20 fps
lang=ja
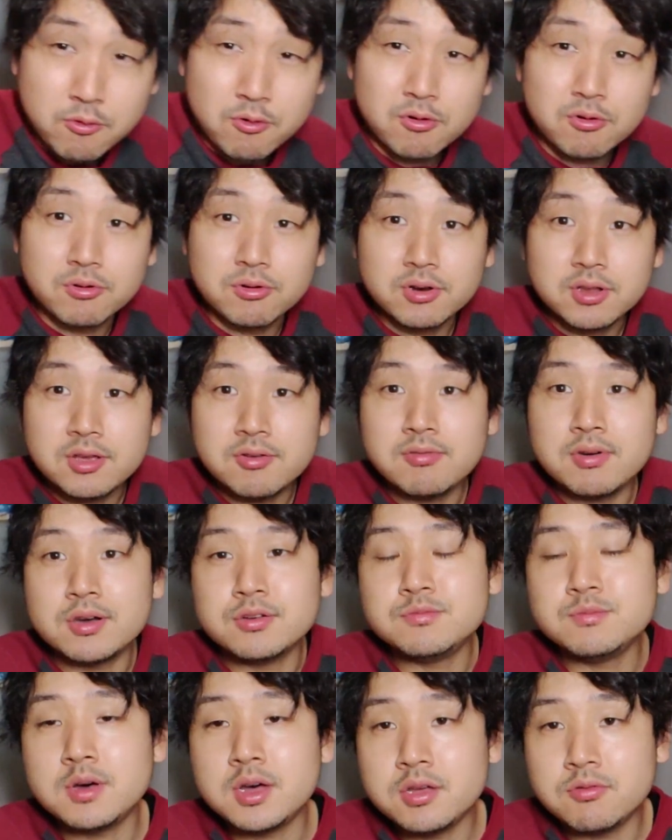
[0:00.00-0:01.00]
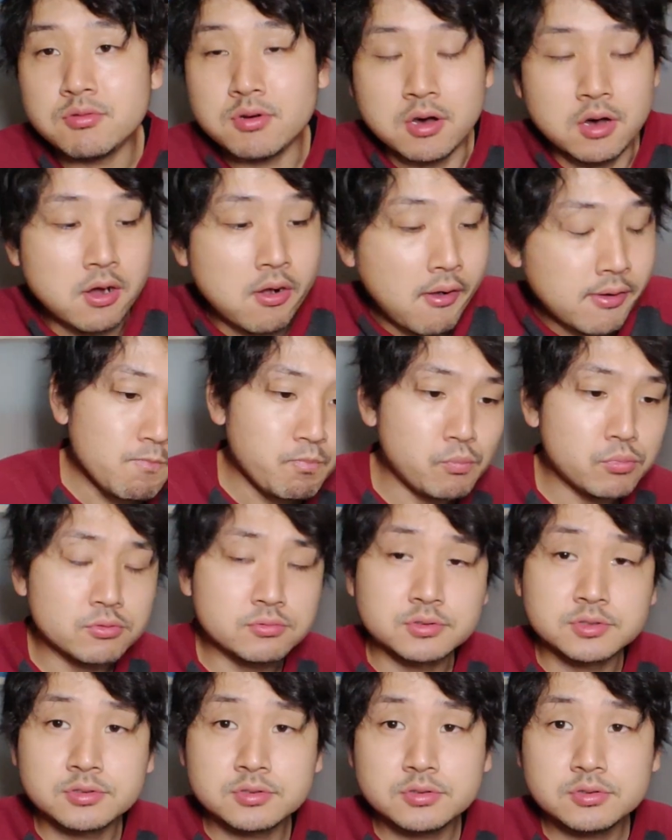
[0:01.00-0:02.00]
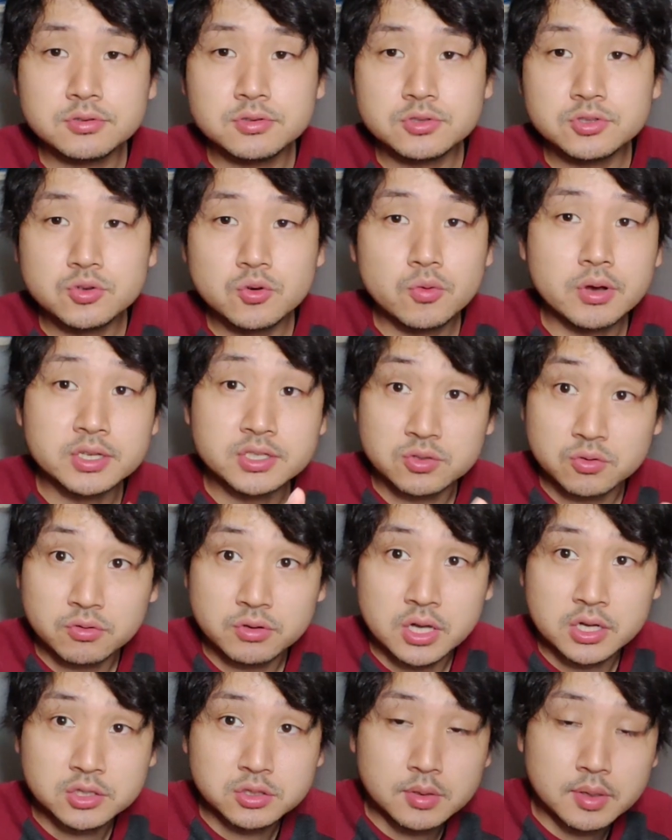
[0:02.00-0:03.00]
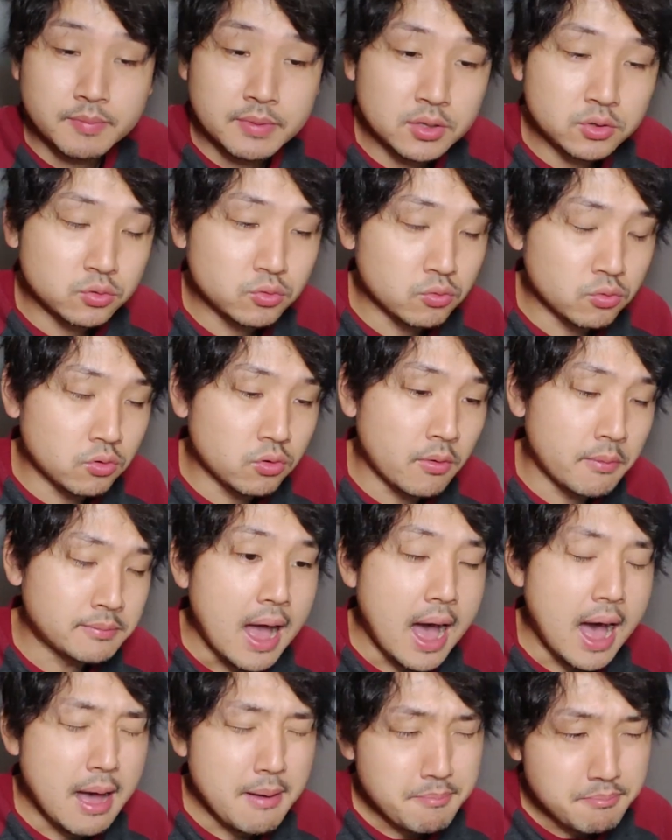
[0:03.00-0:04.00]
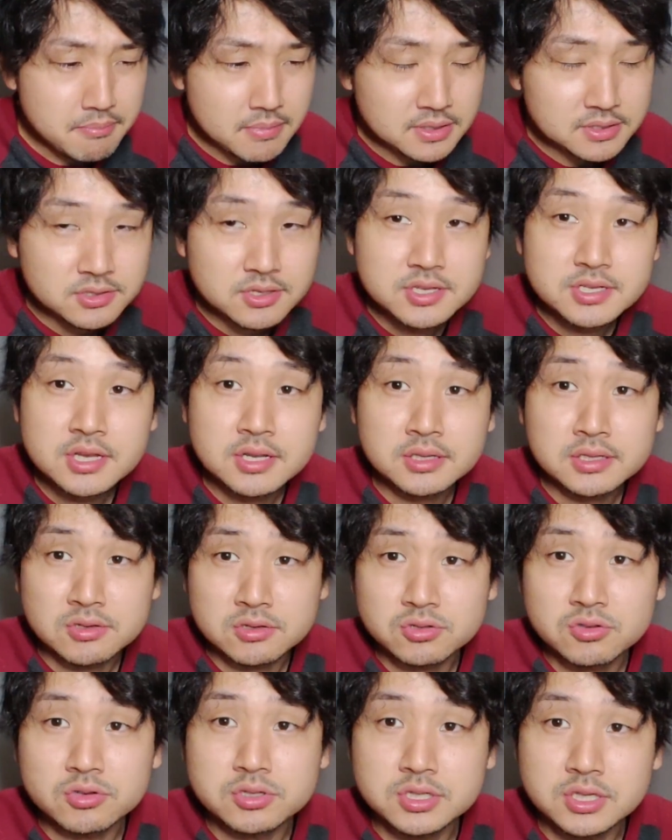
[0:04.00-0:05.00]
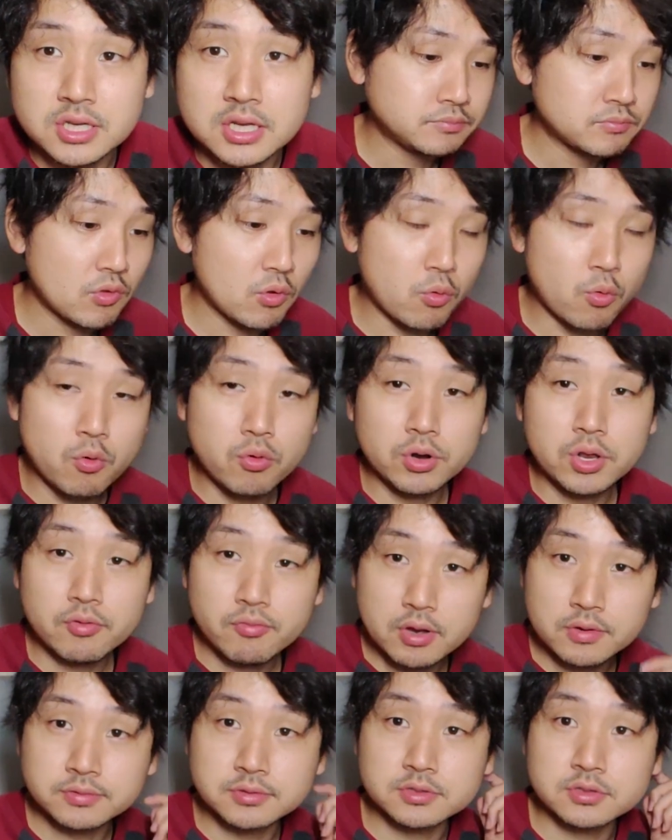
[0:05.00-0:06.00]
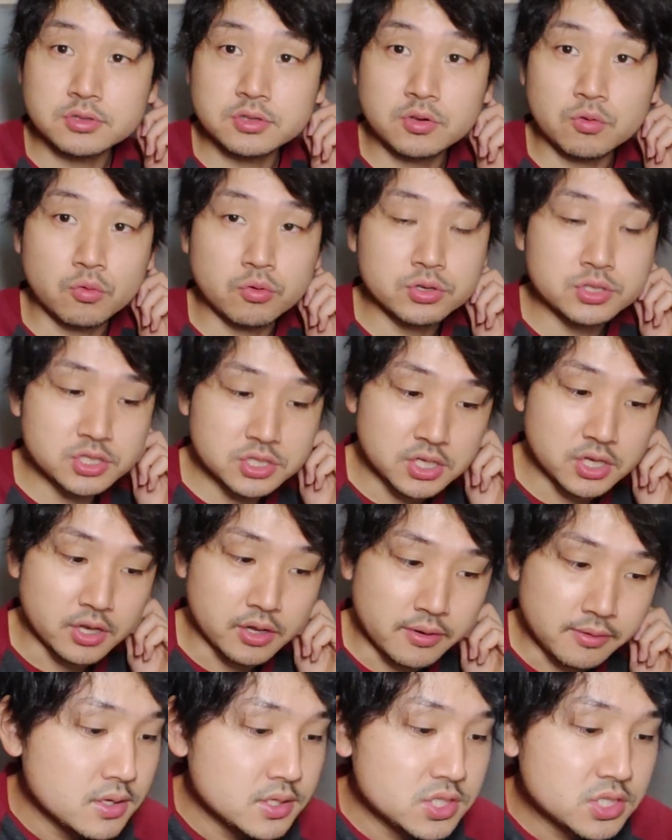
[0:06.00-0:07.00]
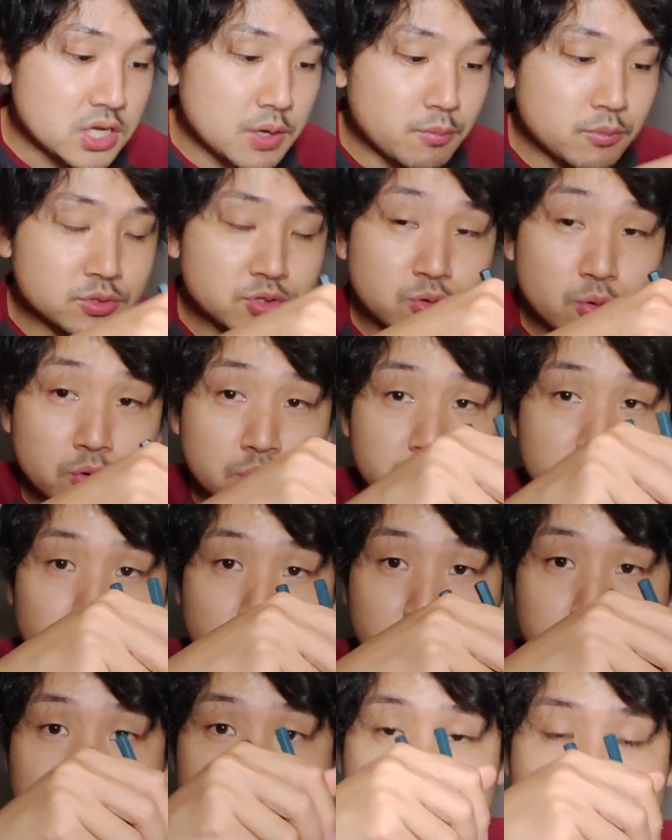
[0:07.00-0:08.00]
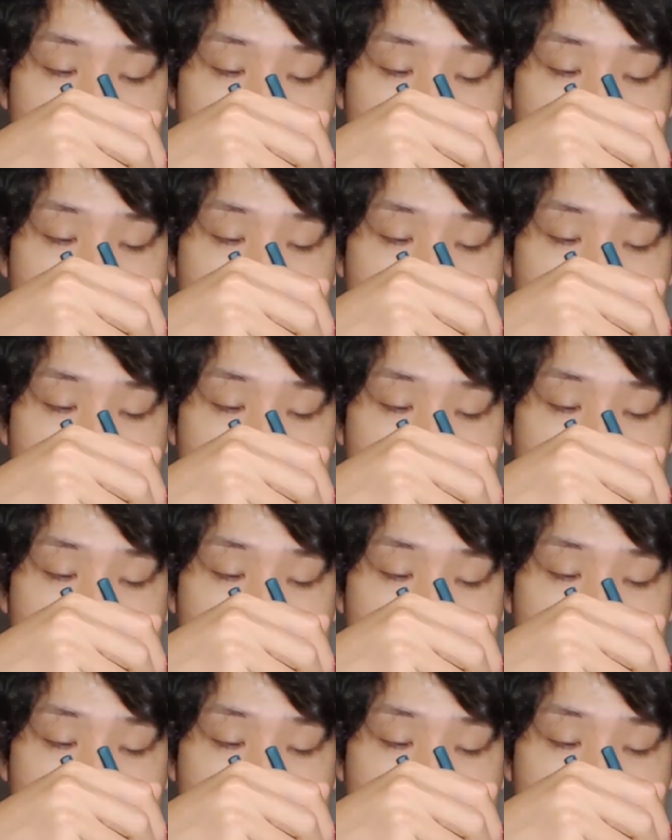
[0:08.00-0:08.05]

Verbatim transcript: これはうまいわ。僕、通常味の焼きそば弁当、あんま好きじゃないんですよ、正直。でこれは普通に美味しい。しかもソースもつ